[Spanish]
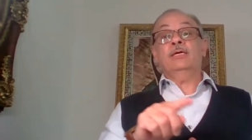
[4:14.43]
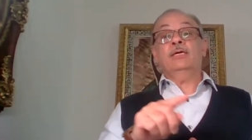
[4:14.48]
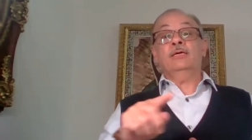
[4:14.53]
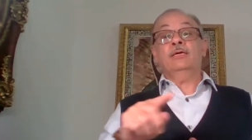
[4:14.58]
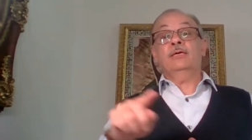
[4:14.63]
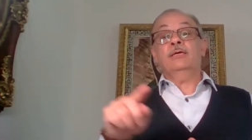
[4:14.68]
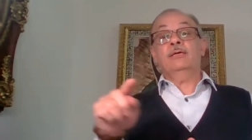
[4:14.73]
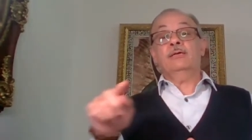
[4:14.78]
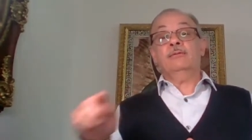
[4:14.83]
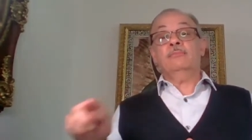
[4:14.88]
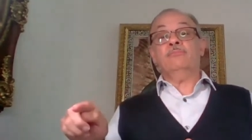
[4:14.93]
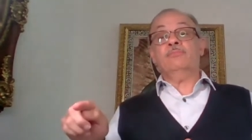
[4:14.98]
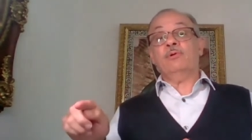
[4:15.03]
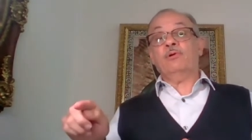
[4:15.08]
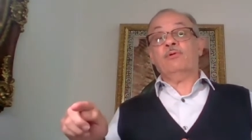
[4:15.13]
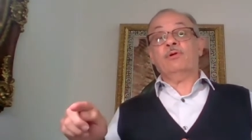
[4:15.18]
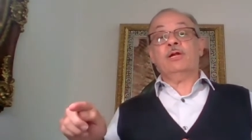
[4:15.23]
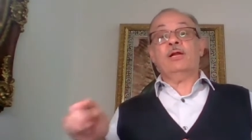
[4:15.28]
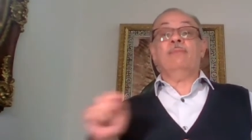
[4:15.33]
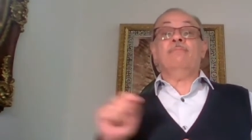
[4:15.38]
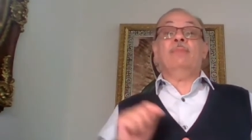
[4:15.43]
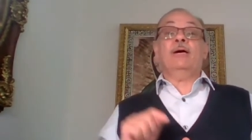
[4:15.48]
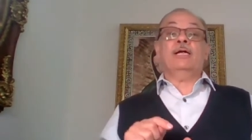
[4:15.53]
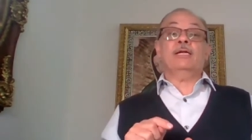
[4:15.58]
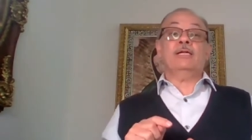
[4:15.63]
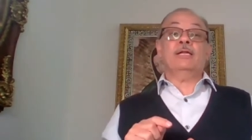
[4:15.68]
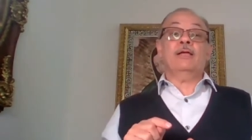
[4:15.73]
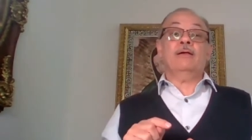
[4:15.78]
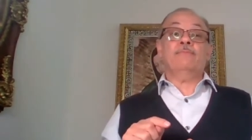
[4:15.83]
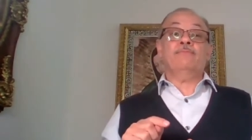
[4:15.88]
y
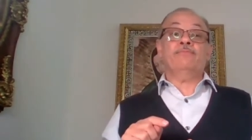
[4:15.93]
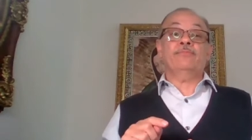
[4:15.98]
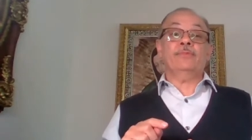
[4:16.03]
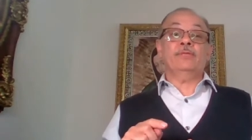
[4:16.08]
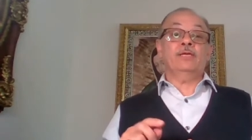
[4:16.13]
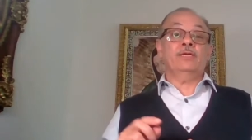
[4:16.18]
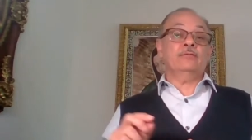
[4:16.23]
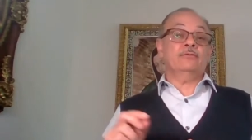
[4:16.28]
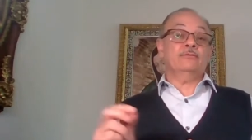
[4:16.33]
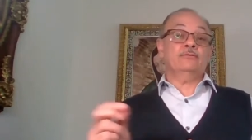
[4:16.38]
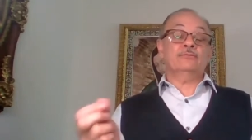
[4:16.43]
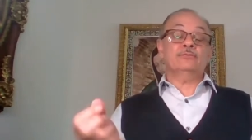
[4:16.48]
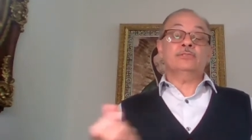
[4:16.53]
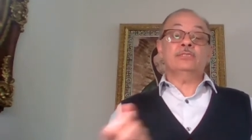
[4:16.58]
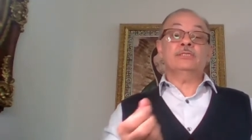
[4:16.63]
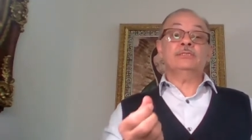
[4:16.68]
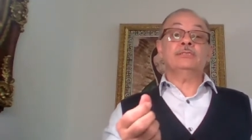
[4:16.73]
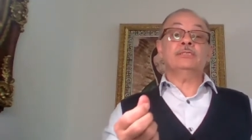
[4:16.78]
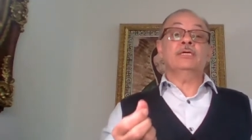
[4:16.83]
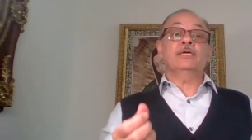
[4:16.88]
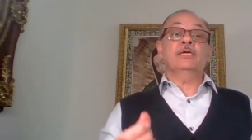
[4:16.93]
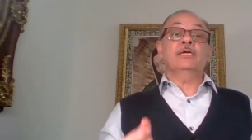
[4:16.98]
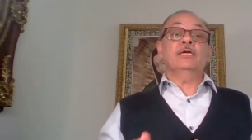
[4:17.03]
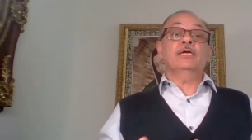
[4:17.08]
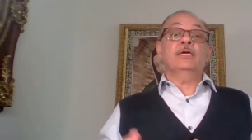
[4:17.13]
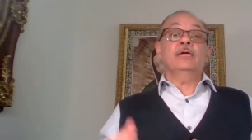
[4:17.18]
proclamarla. Y entonces